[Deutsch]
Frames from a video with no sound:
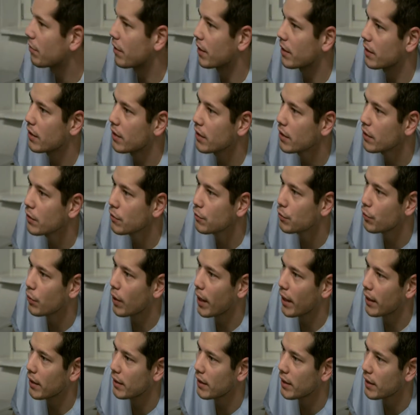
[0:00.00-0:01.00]
Wenn irgendwo
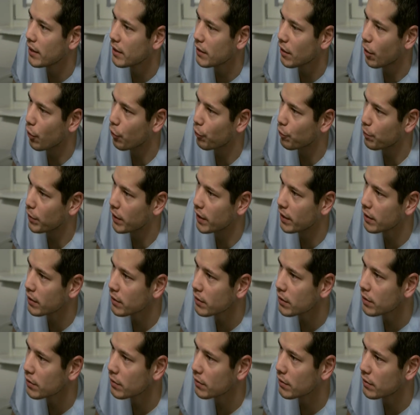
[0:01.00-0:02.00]
ein Licht
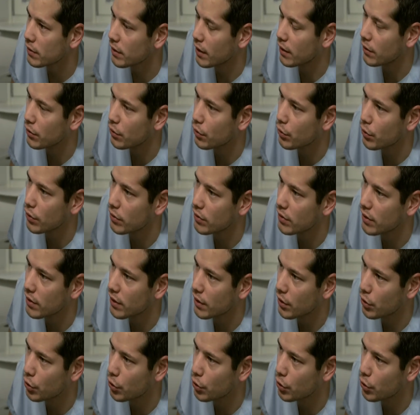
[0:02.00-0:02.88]
aufblinkt, dann drücken Sie